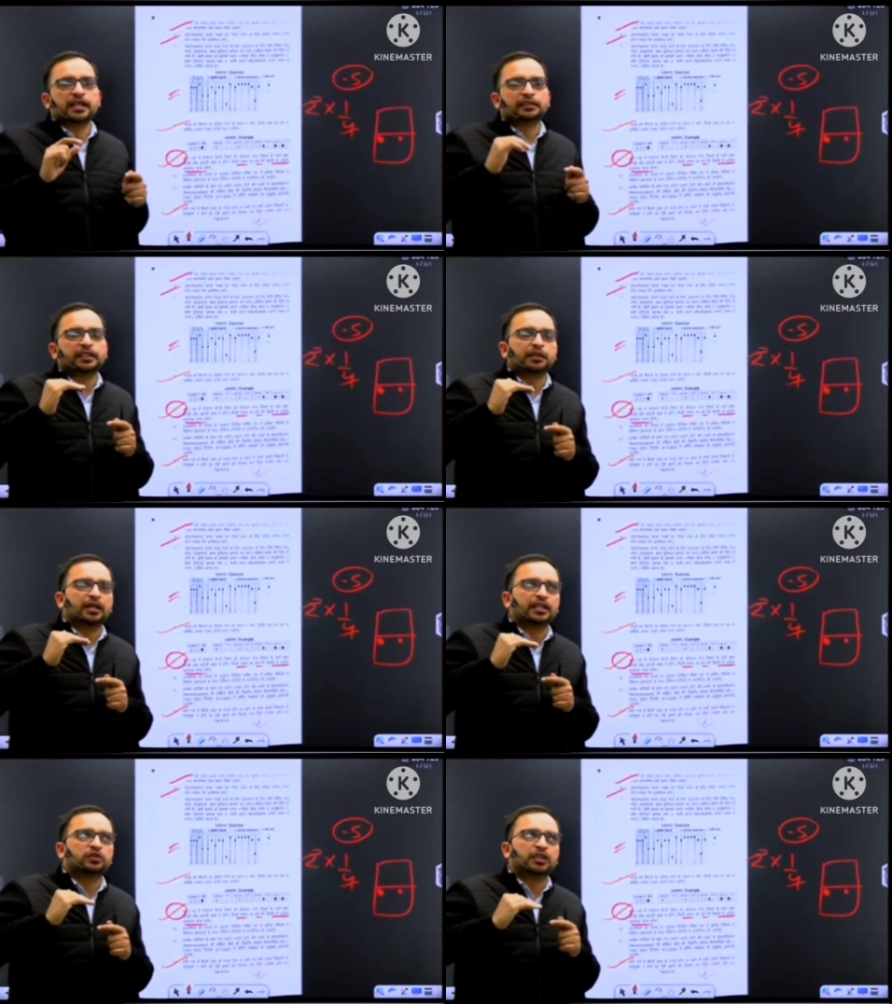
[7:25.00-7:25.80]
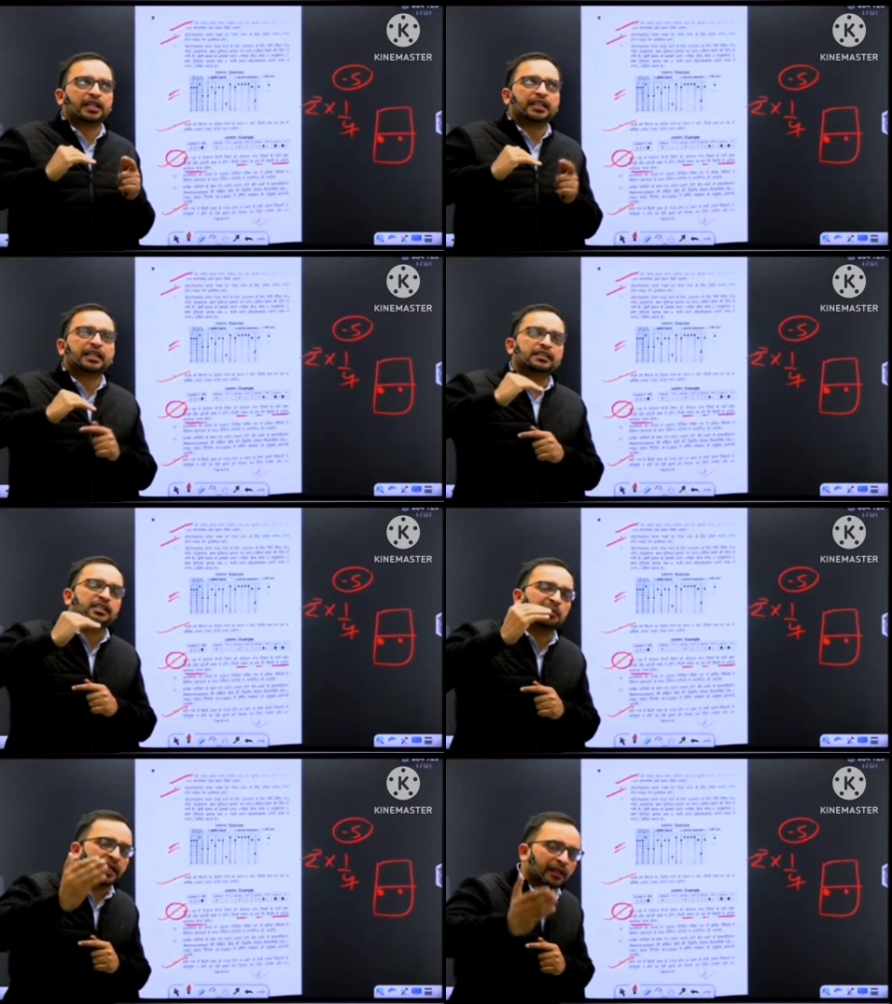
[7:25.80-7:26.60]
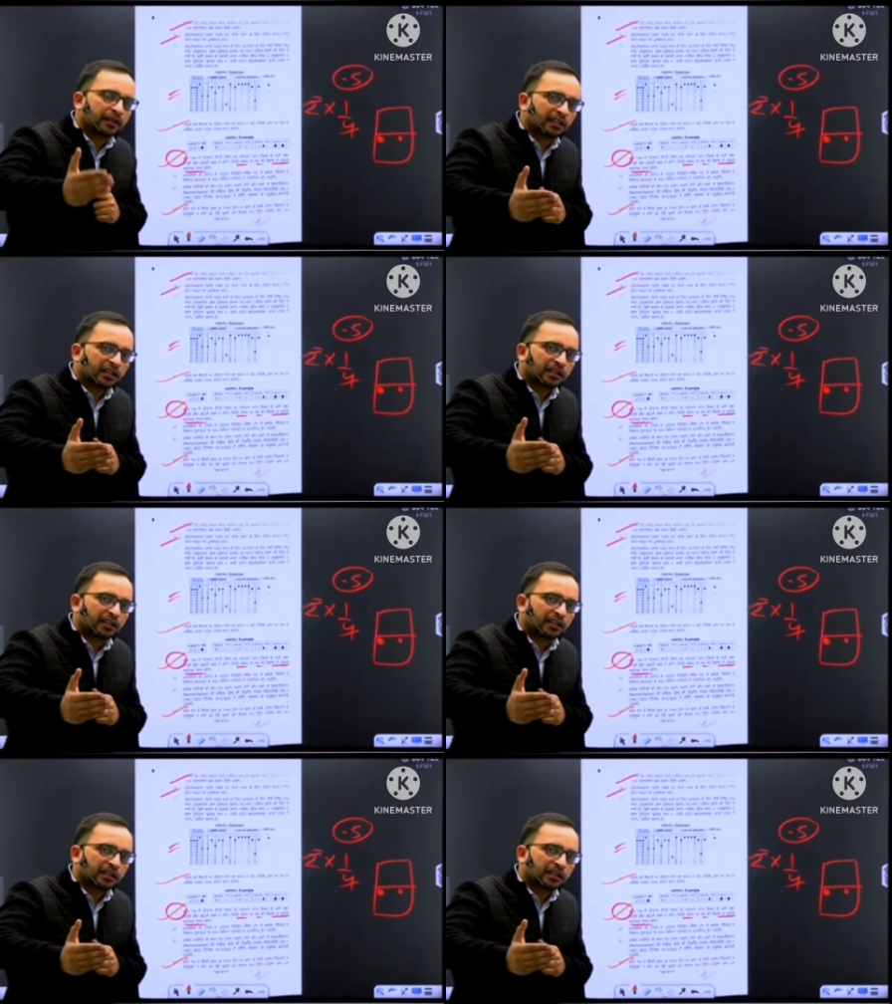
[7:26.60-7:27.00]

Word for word: संशय आता कई बार ये होता है ना कि हिंदी में